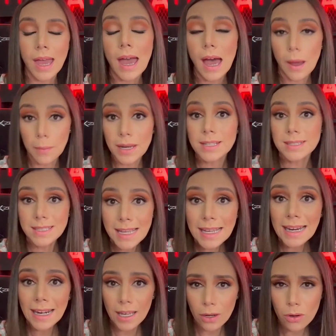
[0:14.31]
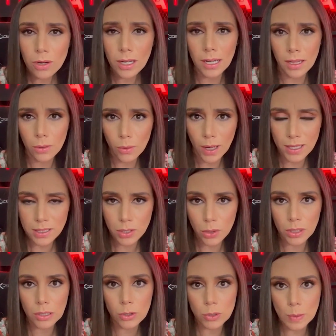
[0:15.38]
A ver, sí creo que la
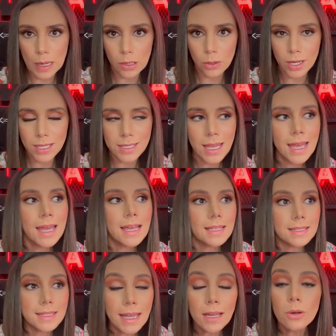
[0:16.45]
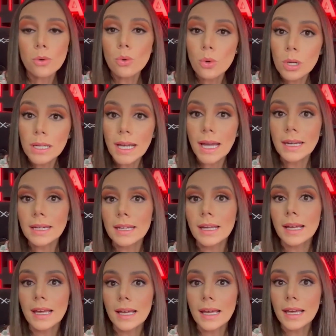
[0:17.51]
educación y los valores se inculcan
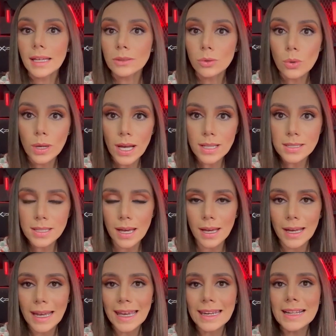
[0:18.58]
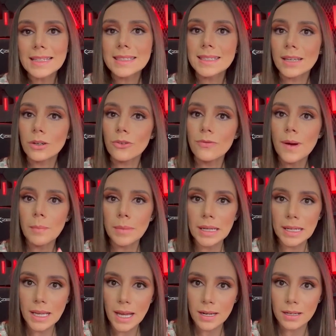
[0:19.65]
en tu casa, en el seno
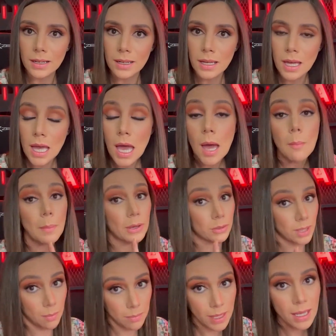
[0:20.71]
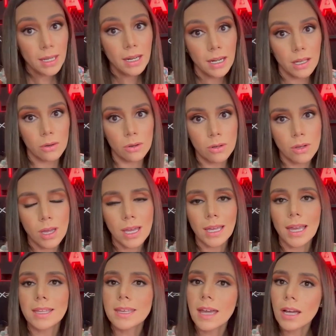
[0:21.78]
familiar, pero también creo
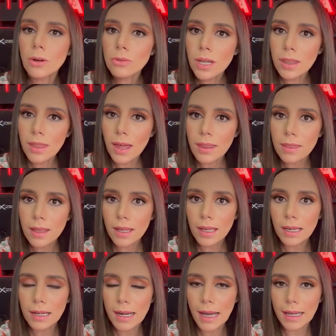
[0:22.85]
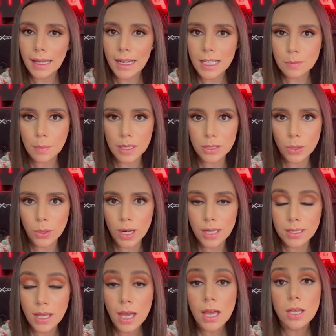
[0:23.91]
que llega una edad en la que las
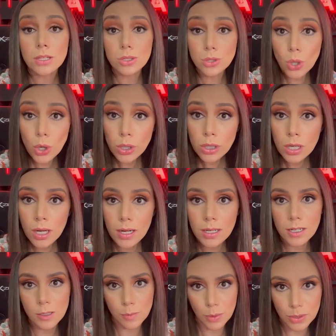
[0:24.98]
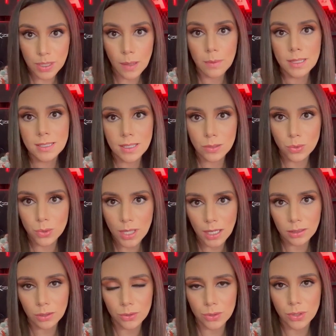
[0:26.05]
personas son responsables de sus
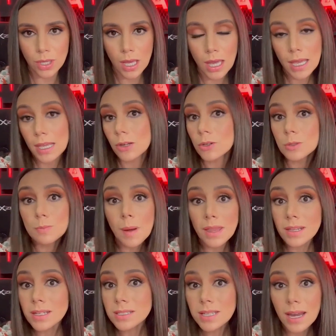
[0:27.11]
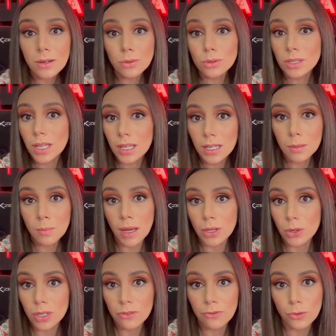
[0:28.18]
actos y los padres ya no tienen
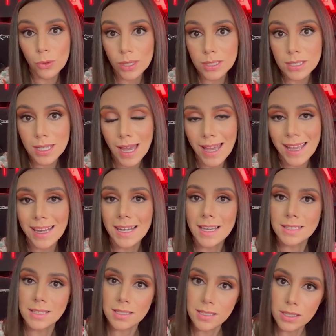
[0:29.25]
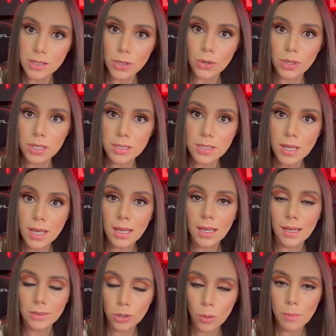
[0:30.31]
mayor influencia en las decisiones
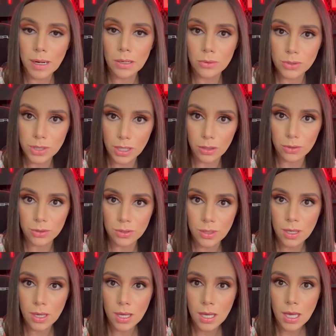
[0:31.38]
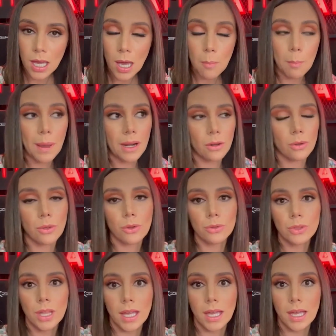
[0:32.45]
que toman los hijos. Pero
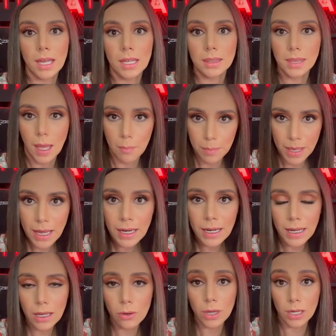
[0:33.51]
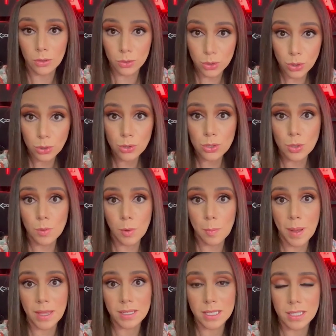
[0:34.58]
donde también creo que nosotros como
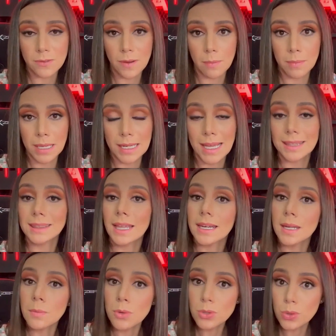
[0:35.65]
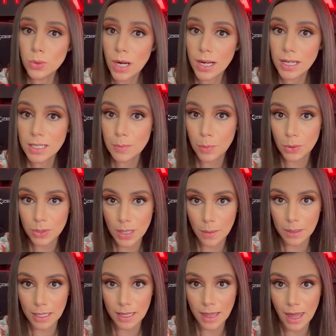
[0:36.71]
padres de familia tenemos una
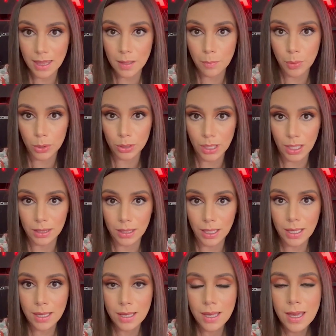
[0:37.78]
responsabilidad importante